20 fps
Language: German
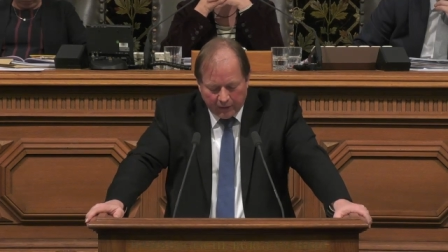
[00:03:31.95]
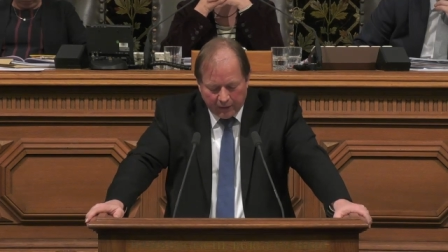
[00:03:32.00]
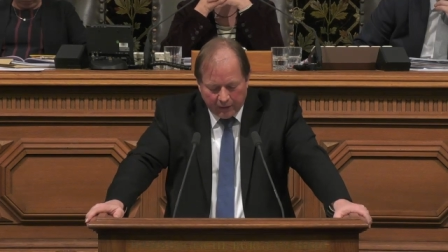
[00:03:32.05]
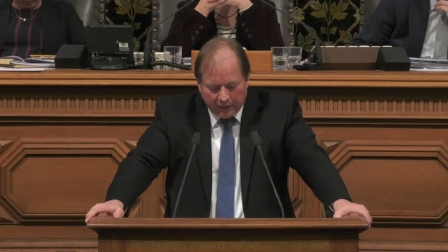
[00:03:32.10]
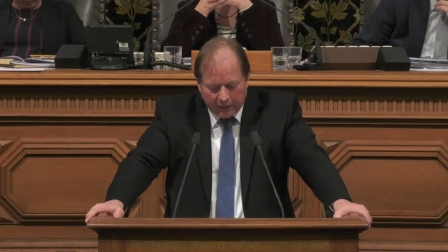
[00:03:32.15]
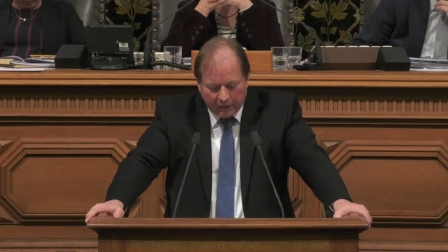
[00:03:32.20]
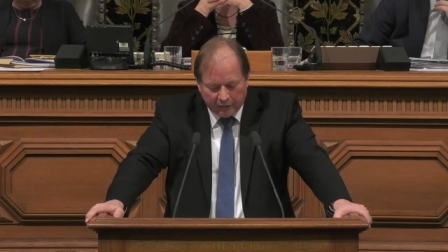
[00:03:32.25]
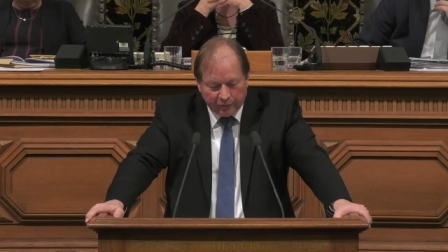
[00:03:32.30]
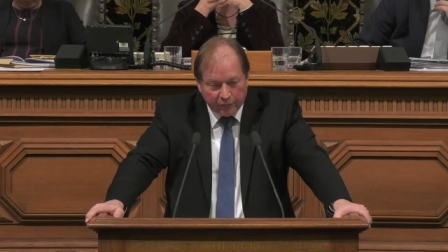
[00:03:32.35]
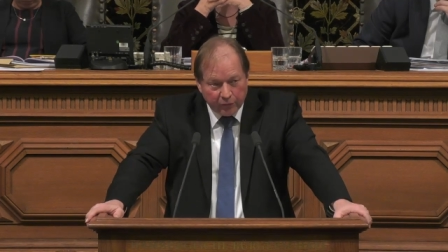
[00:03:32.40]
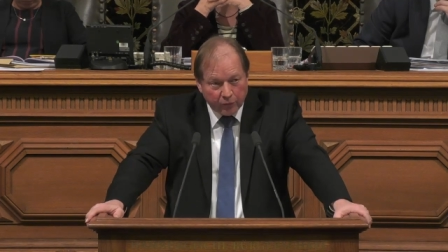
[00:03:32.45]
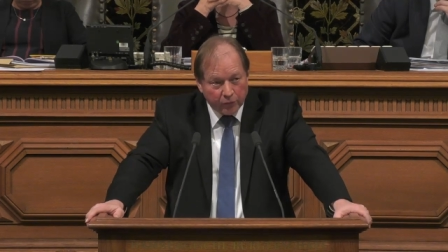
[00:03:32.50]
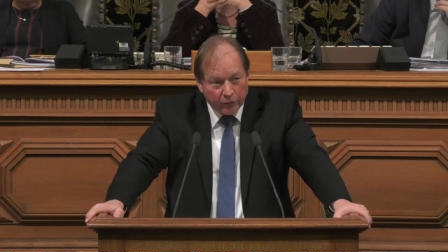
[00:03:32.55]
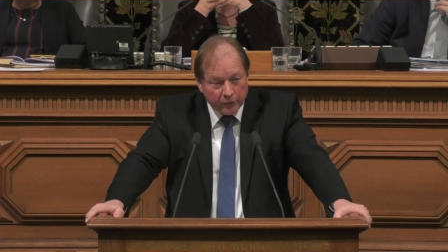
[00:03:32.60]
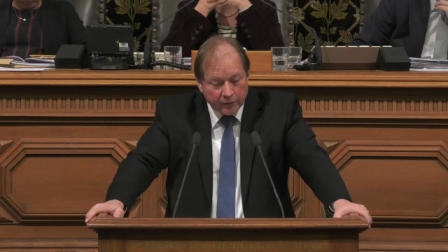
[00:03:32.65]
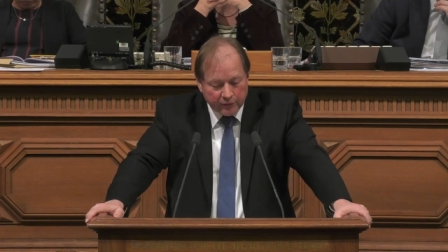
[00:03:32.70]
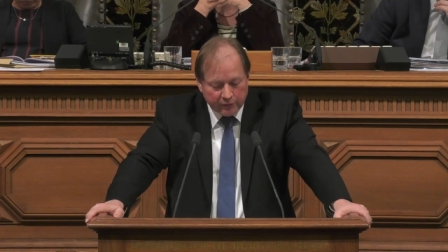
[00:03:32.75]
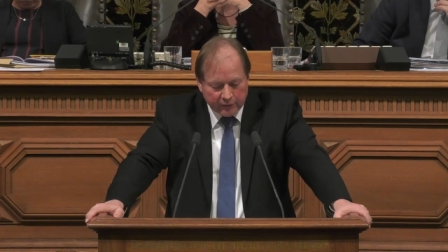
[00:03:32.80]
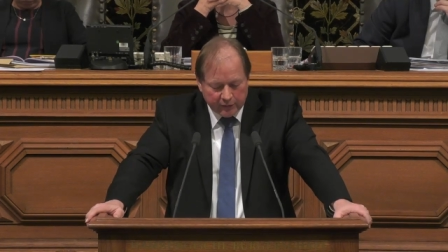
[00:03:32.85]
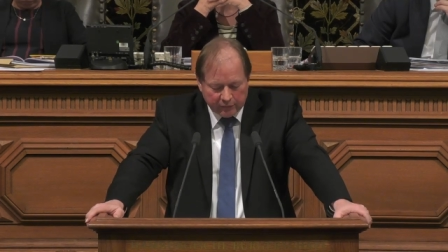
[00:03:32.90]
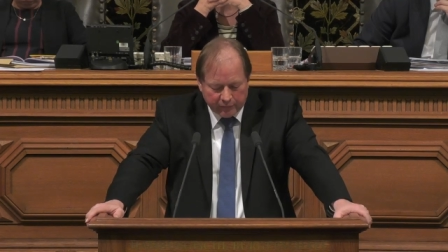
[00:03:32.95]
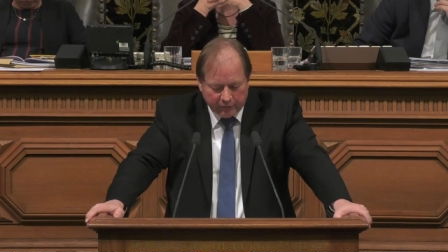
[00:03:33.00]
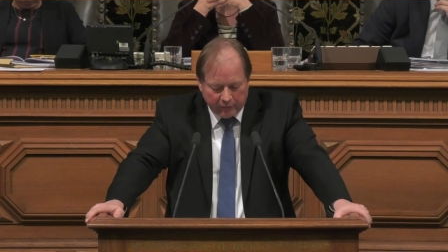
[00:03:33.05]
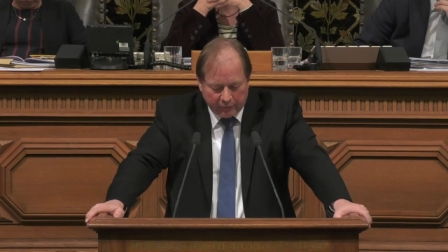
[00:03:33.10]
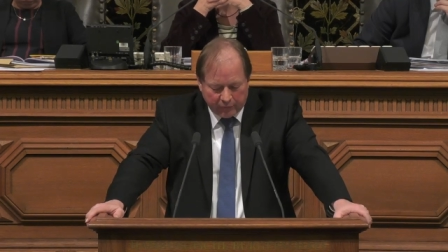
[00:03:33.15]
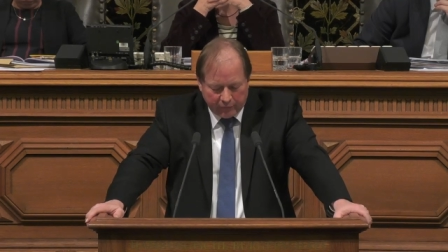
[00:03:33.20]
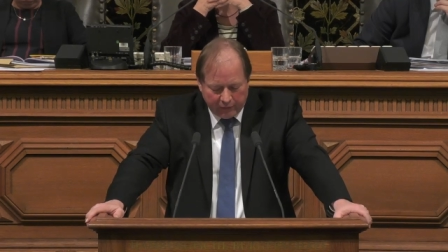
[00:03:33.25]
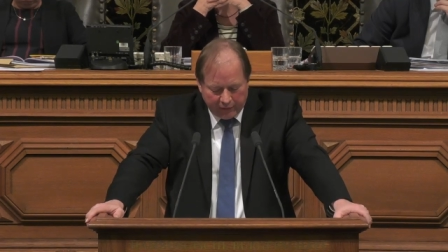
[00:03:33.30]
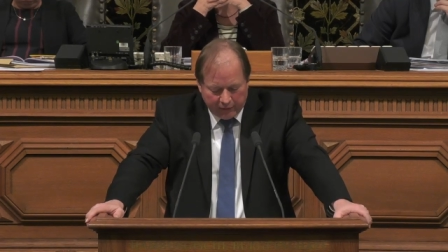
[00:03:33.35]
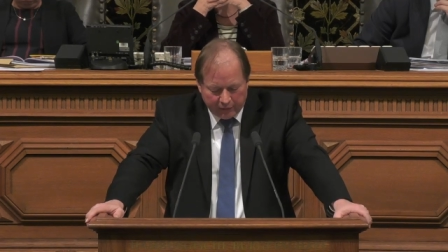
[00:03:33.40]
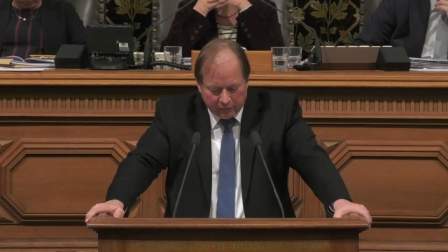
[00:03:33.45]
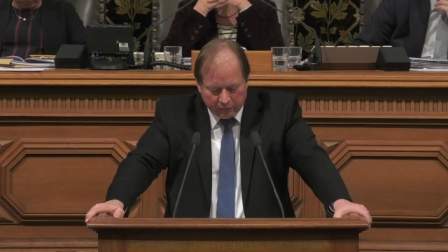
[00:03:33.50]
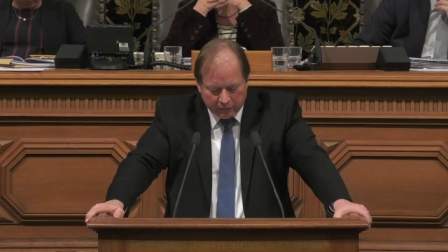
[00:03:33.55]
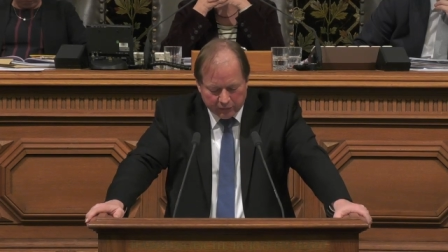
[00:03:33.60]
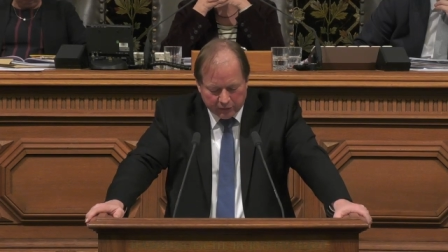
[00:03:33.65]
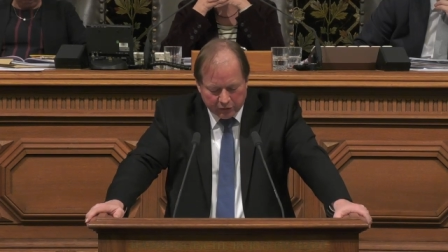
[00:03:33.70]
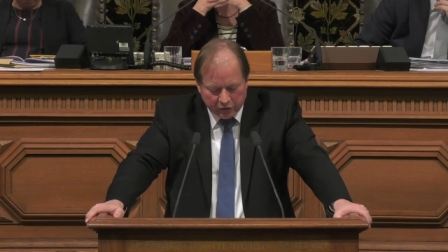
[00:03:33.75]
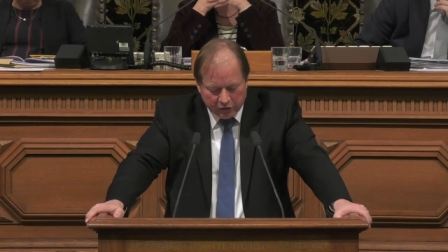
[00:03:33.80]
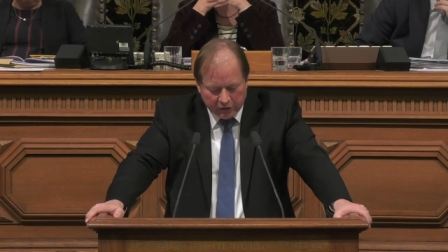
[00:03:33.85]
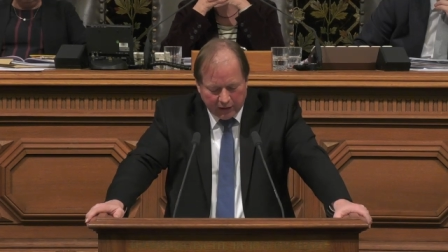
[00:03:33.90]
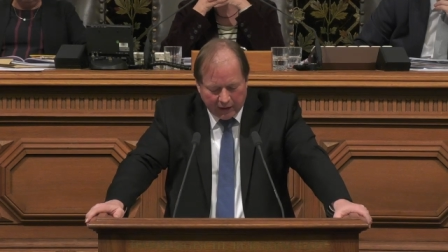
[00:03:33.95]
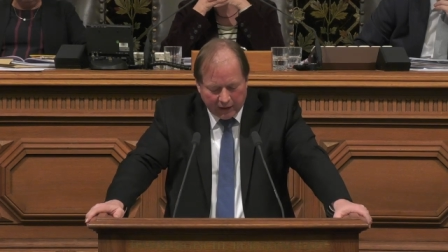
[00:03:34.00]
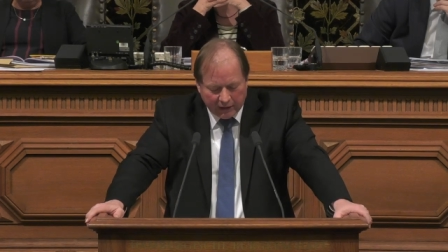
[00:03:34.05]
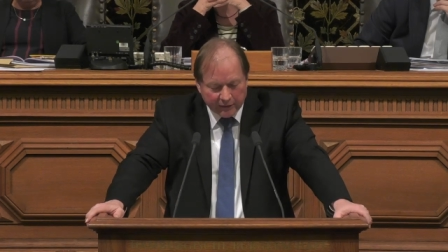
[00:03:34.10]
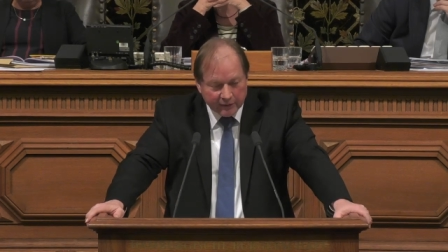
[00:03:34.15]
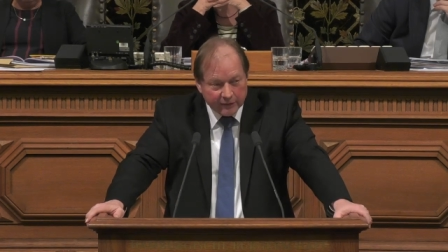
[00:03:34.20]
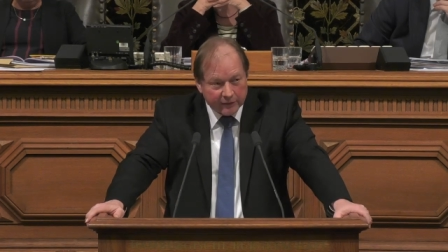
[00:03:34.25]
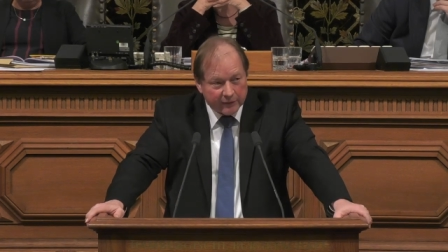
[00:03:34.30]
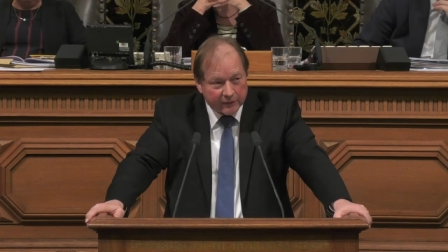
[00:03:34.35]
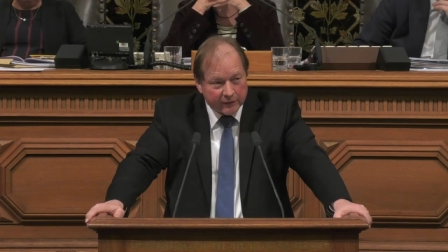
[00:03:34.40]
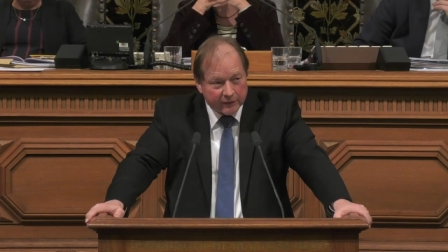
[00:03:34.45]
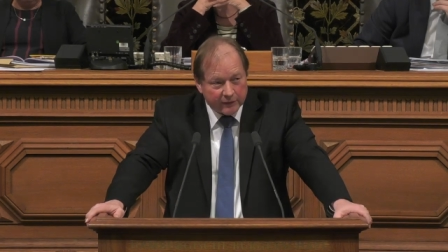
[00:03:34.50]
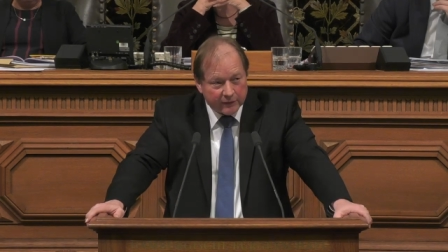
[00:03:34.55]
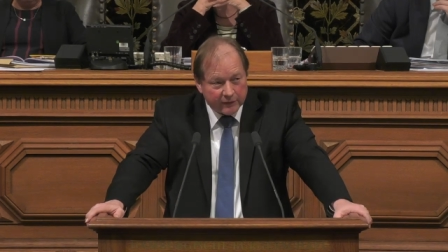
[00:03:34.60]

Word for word: hat für uns die Verpflichtung des Staates,